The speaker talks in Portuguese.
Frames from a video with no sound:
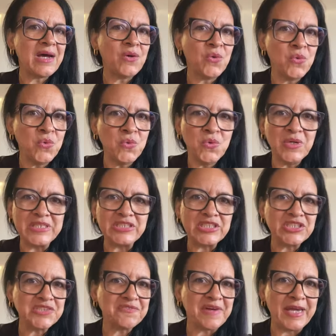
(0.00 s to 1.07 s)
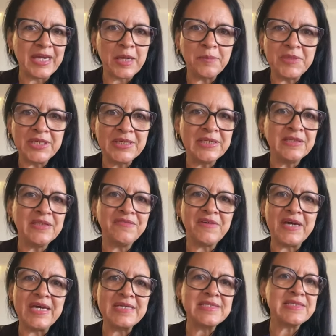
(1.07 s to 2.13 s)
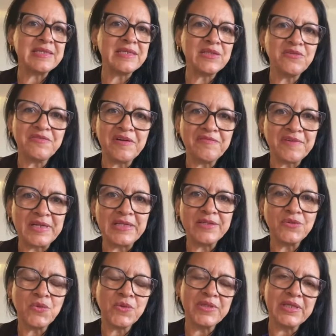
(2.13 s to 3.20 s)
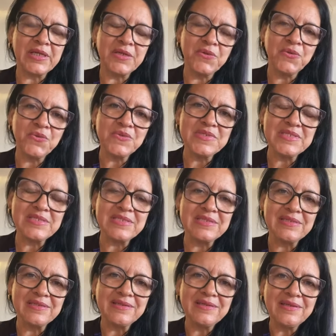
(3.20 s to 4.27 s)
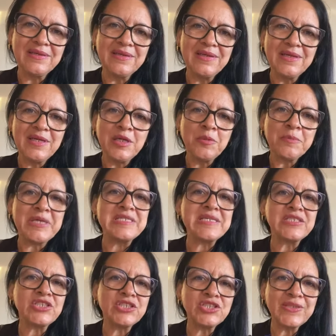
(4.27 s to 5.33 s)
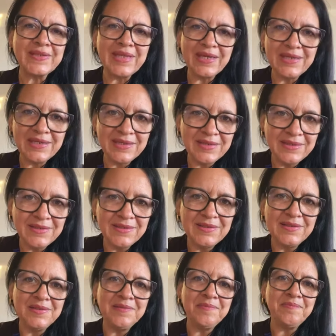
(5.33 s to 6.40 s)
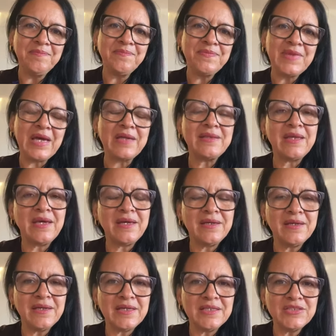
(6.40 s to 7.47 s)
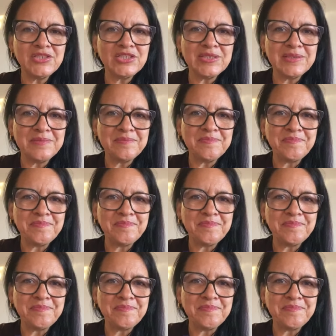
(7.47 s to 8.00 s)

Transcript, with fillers: na rua, a gente vai caminhando e vai rezando, vai falando com Deus. Mas a gente tem que ir até a igreja,